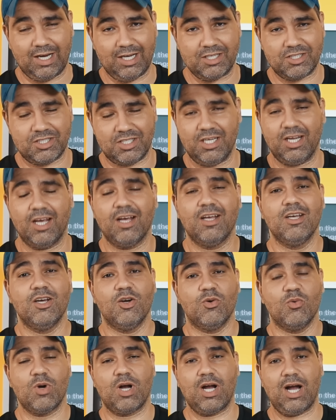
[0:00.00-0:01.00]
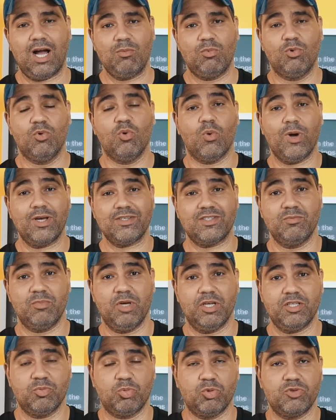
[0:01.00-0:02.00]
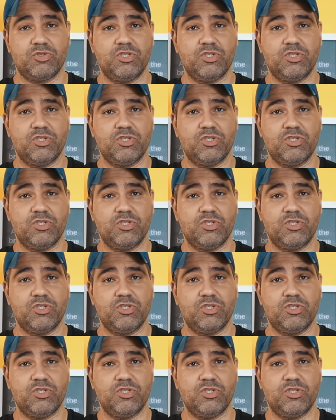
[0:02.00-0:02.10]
caixinha um cabo USB tipo